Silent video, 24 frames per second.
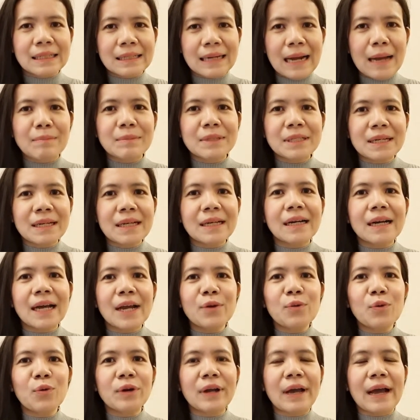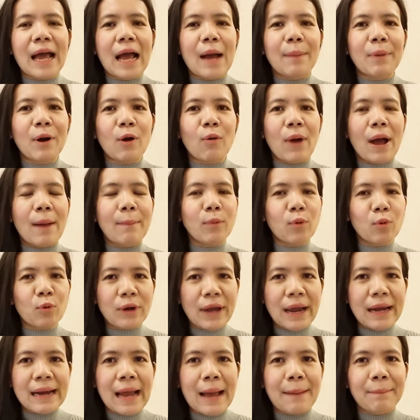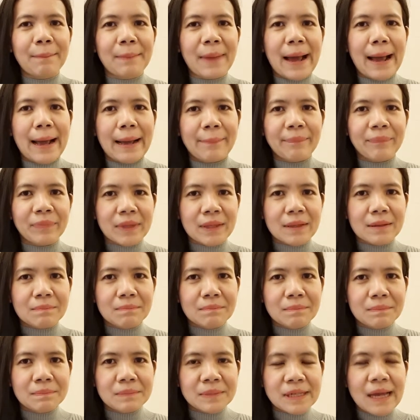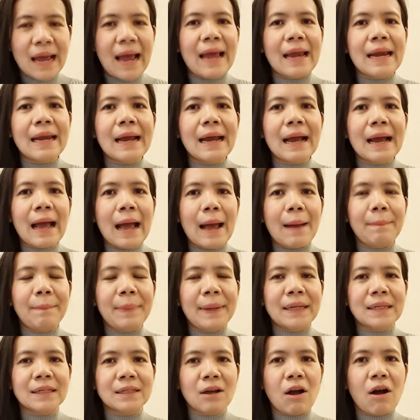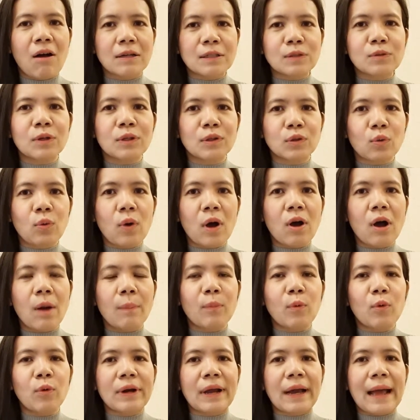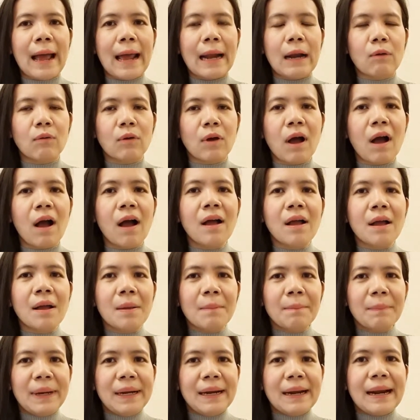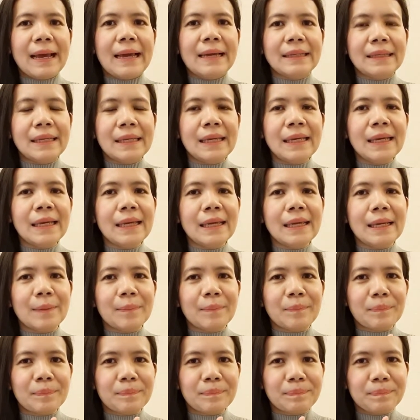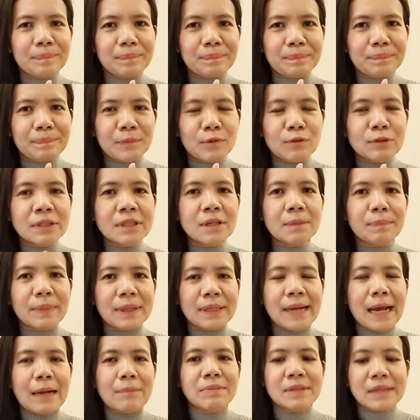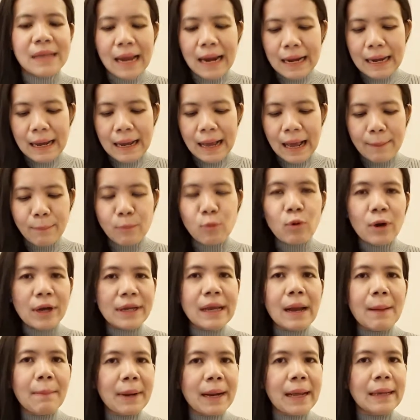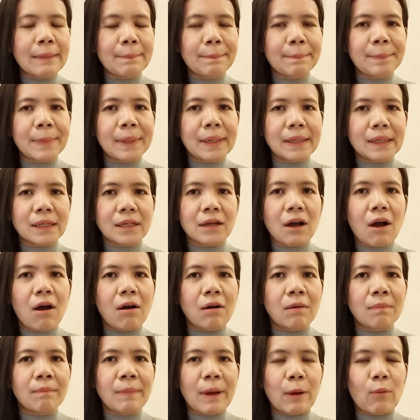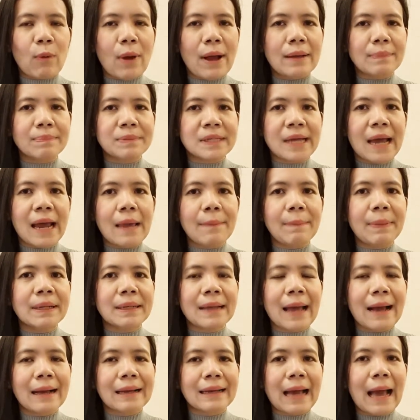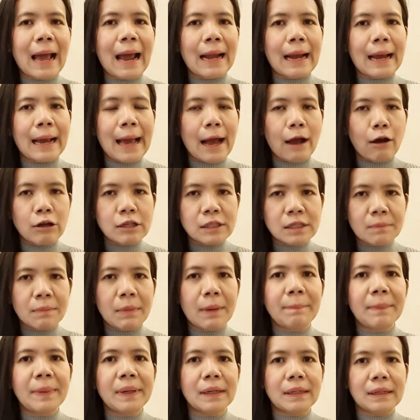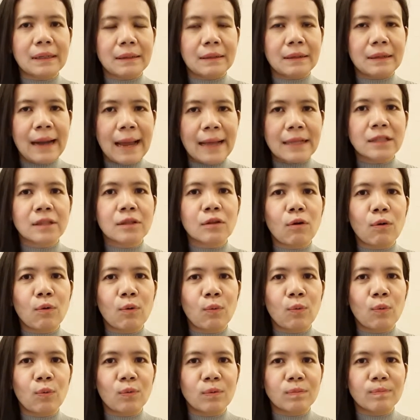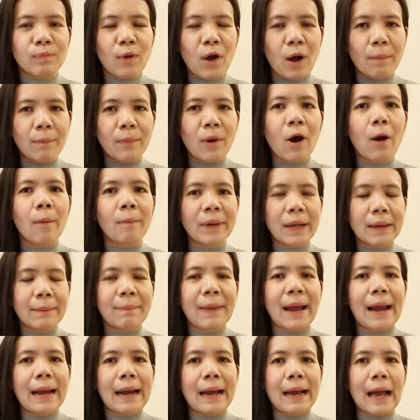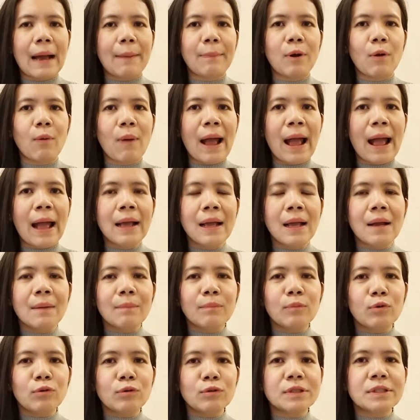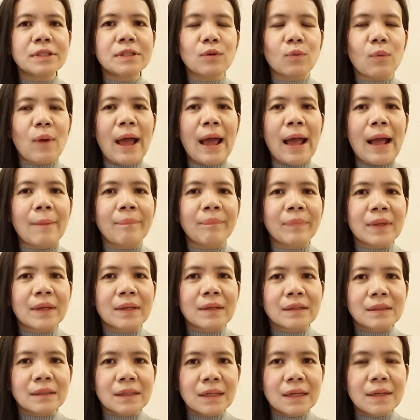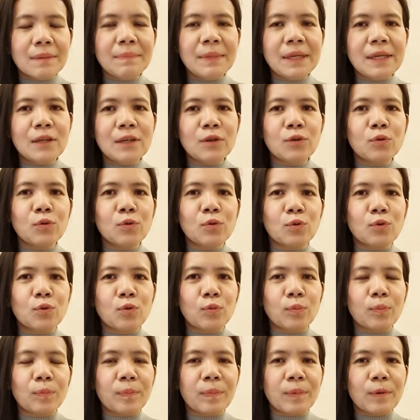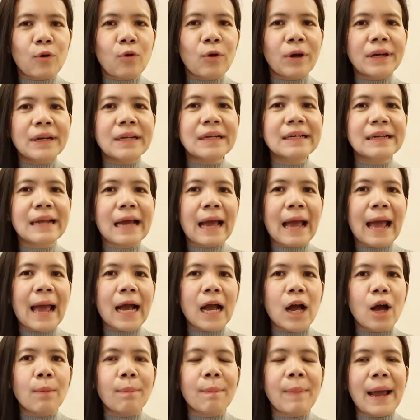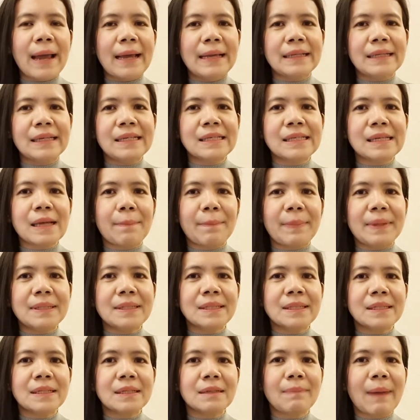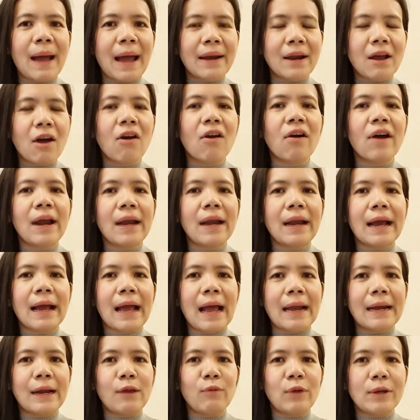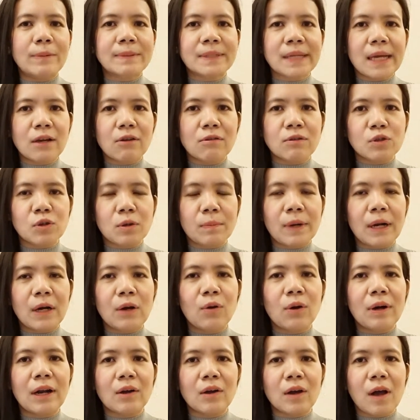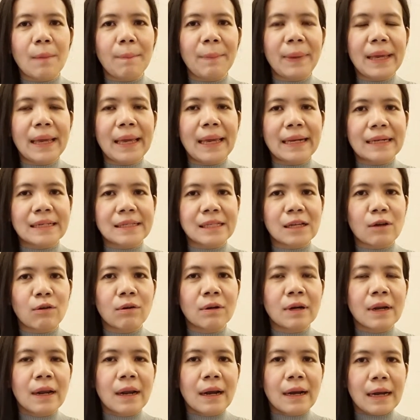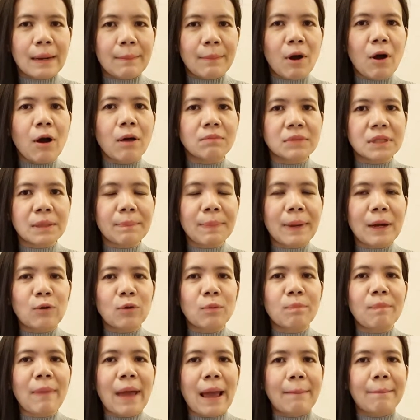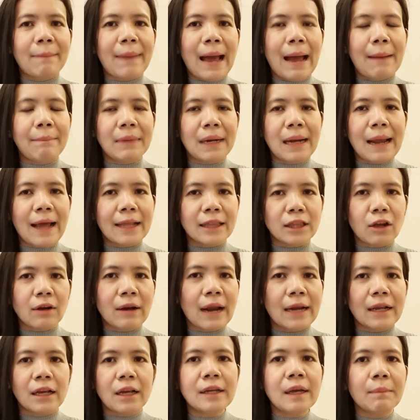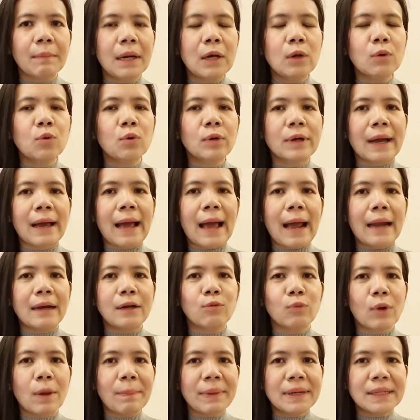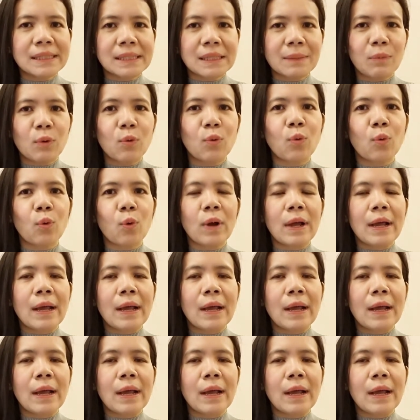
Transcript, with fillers: นำเสนอให้ดูนะคะ เพราะว่าปู่ได้นำมาใช้นะคะเป็นของส่วนตัวของปูนะคะ แล้วก็เป็นอะไรที่รู้สึกประทับใจนะคะปูก็ยังไม่ได้เปิดกล่องแบบว่าใช้เป็นทางการนะคะ ก็จะมาเปิดณนะตรงพร้อมๆกันไปนะคะ เพราะว่าปูรู้สึกว่าเคยมีอยู่หนหนึ่งนะคะเข้าไปที่จะไปซื้อบาร์ออยนะคะ ในเว็บไซต์ของโจมาโลนแล้วก็ไปเห็นเจ้าน้ำหอมที่เป็นรูปแบบบาร์นี่แหละ ตอนนั้นก็ยังไม่รู้นะคะ นึกว่าเป็นสบู่